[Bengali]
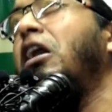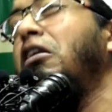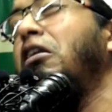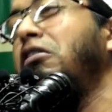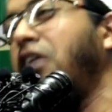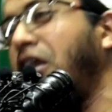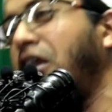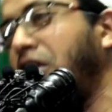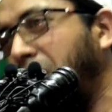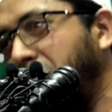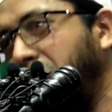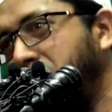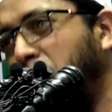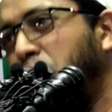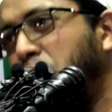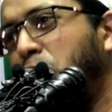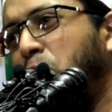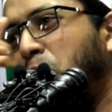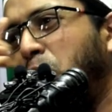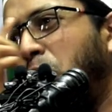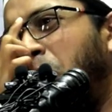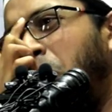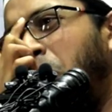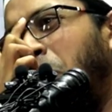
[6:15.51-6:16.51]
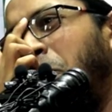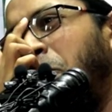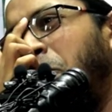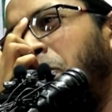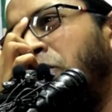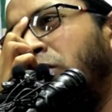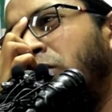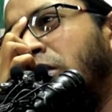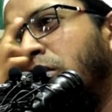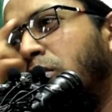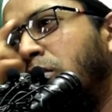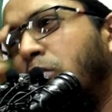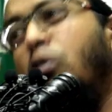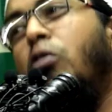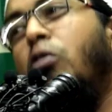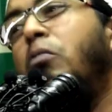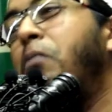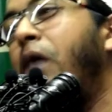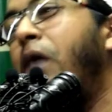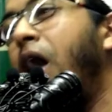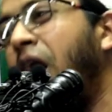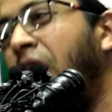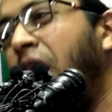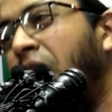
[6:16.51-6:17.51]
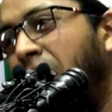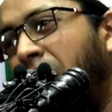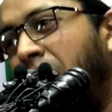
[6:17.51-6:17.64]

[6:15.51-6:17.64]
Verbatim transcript: আল্লাহর কাছে তুলো ও মা